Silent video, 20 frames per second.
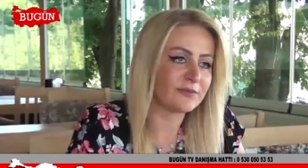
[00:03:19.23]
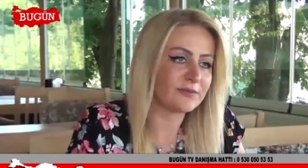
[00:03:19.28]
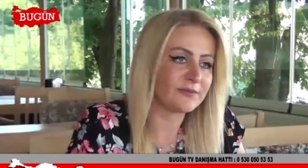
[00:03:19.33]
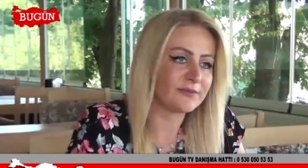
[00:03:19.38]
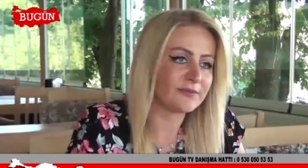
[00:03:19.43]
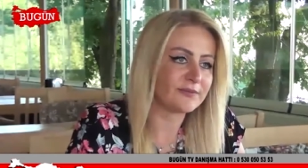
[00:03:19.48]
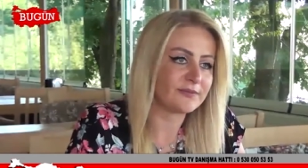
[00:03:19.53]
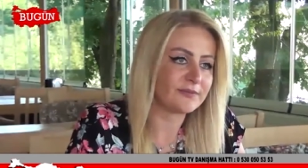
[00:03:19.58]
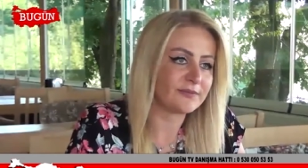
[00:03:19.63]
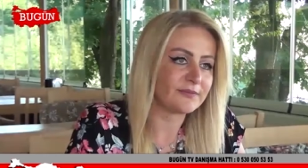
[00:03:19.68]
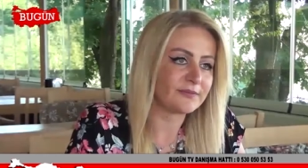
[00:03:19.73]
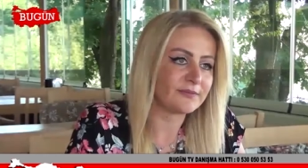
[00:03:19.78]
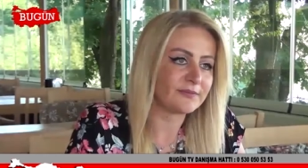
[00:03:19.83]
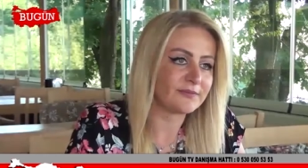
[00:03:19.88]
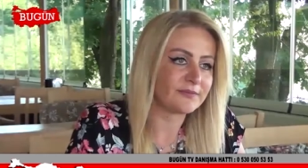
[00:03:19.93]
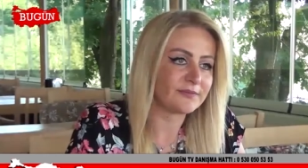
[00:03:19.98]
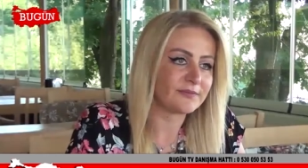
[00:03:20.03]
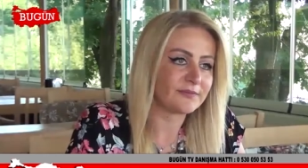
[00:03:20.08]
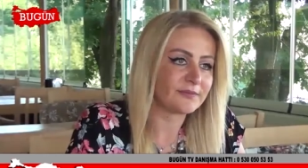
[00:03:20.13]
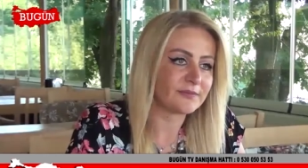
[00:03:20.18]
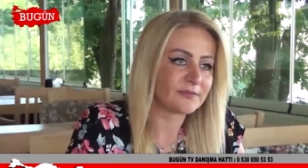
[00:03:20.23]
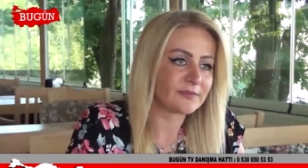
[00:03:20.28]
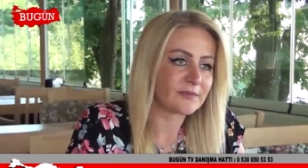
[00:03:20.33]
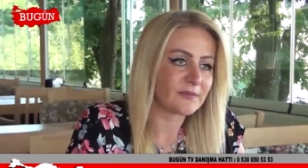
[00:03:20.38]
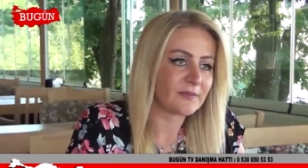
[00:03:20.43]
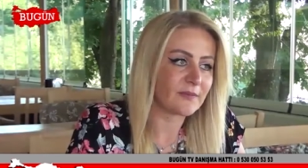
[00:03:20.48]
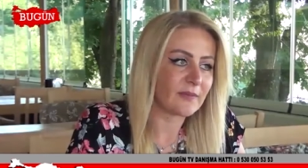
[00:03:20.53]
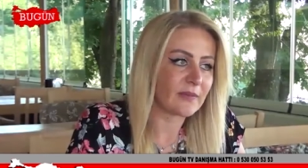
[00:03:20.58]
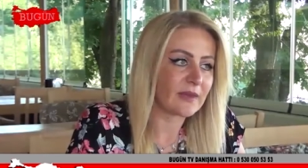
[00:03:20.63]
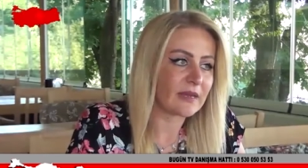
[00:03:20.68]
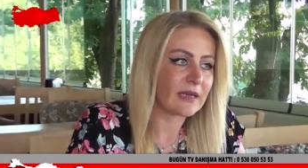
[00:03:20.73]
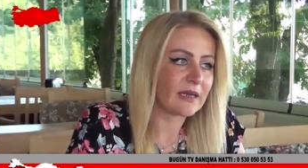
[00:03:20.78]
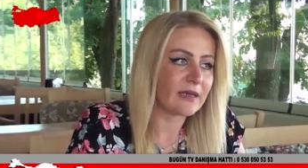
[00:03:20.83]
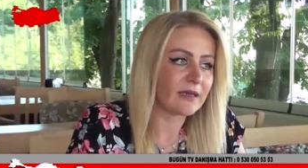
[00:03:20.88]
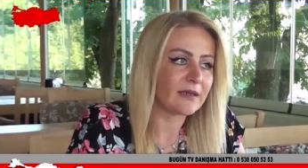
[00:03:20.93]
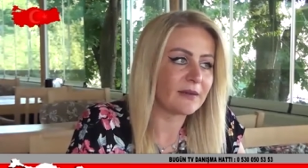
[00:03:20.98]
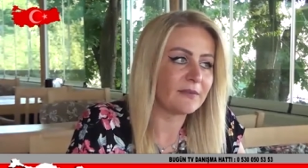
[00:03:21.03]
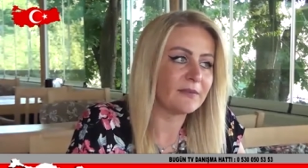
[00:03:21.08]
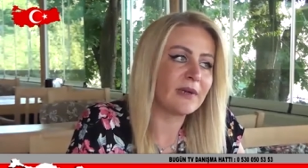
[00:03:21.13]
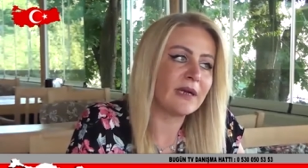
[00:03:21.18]
Evet ve çok severek yapıyorsunuz
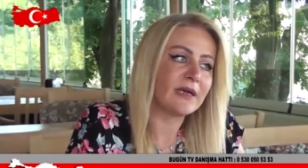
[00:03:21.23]
işinizi.